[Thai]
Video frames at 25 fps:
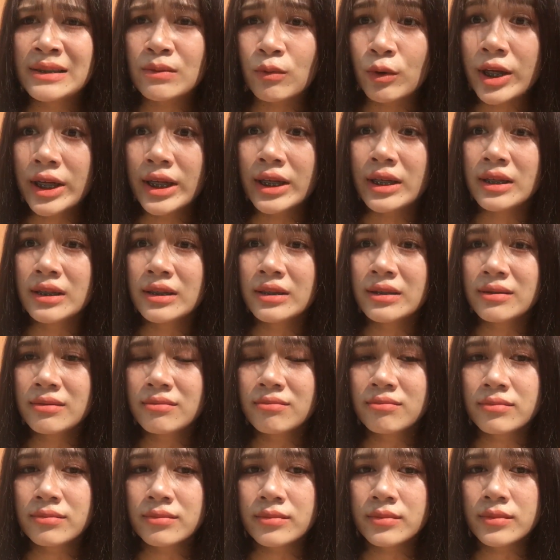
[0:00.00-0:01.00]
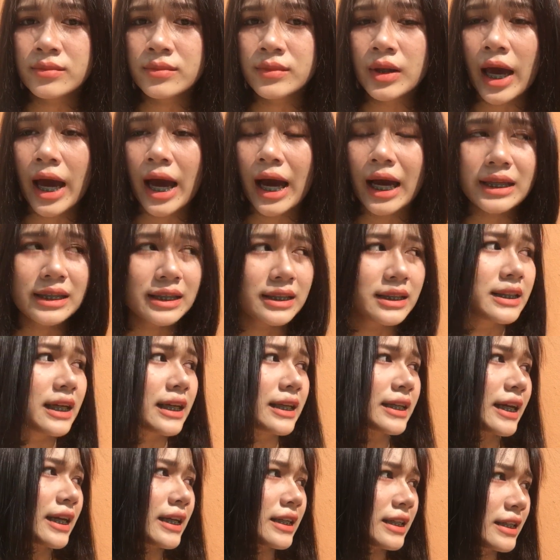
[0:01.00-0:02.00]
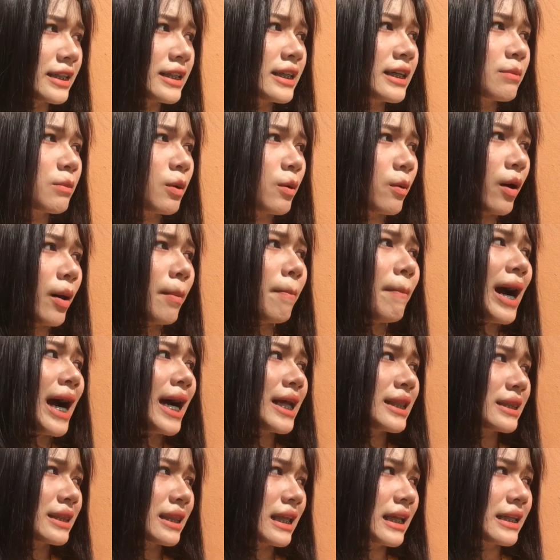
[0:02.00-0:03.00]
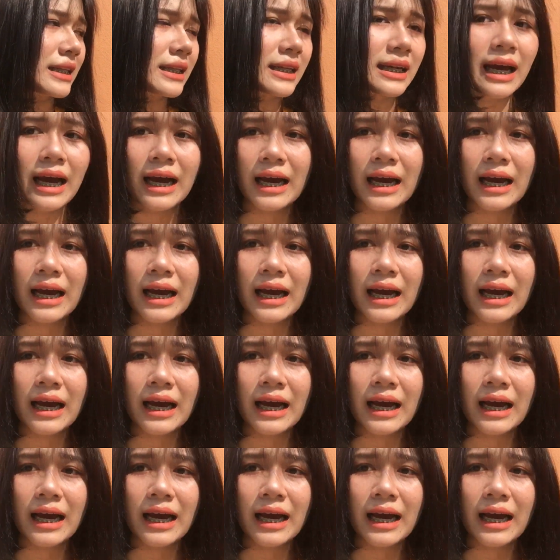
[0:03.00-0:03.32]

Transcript: อุ้ยอาจจะเสียงดังนิดนึงเพราะว่าบ้านติด